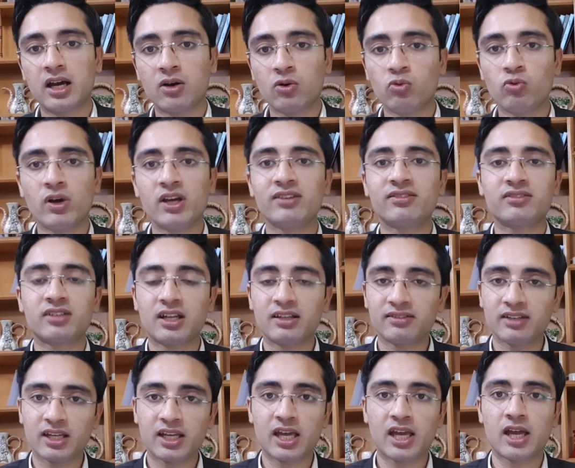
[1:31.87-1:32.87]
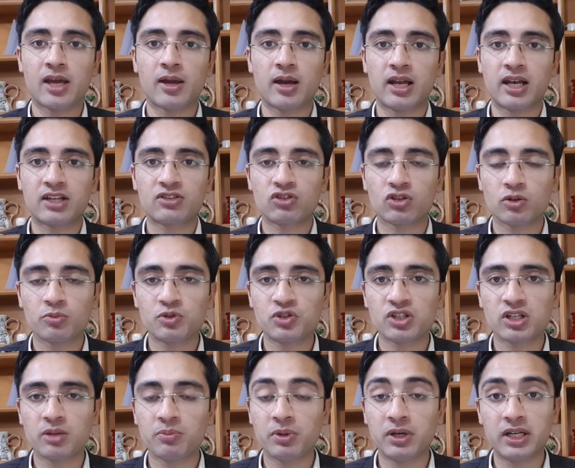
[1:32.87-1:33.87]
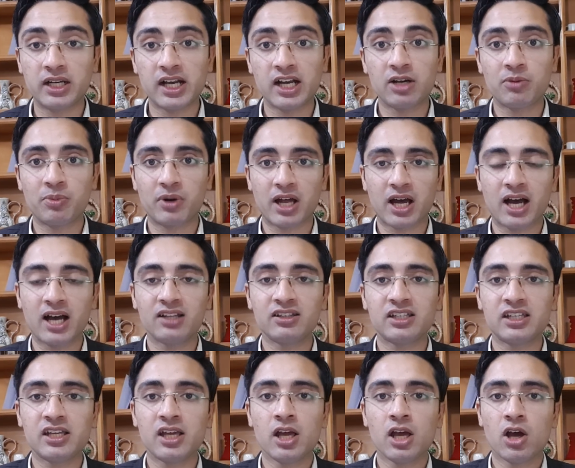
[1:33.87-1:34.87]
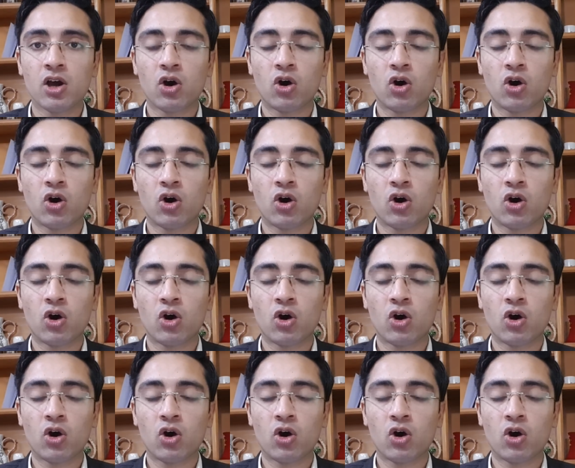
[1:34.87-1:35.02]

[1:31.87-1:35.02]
हुआ इस तरह से कि इलेक्शन कमीशन ने फिर डेट बढ़ा दी